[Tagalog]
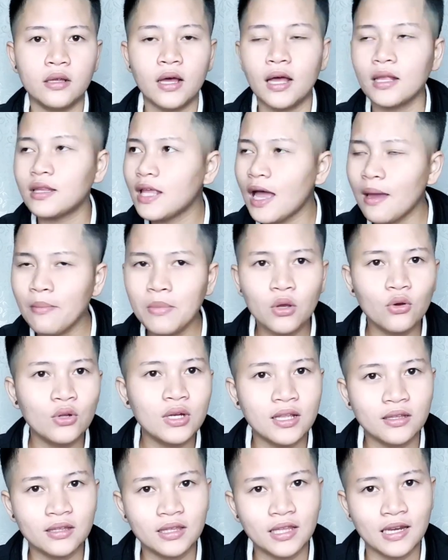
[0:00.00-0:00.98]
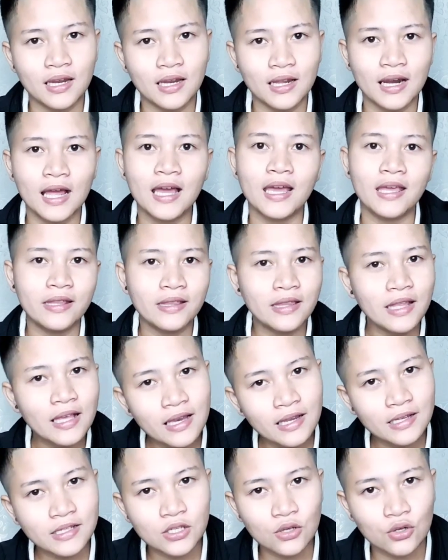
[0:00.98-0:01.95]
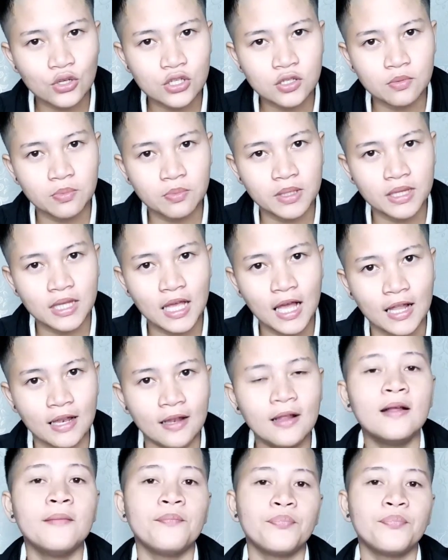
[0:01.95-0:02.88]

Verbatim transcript: ang dami ko nang tinaray, hindi lang sa ospital.